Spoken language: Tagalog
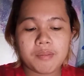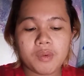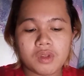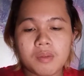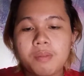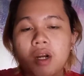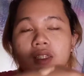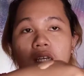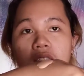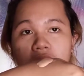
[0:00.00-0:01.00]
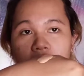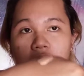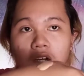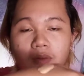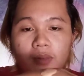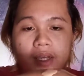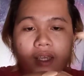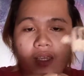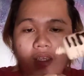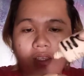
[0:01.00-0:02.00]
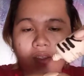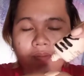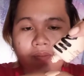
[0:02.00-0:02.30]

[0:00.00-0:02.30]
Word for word: put the products on my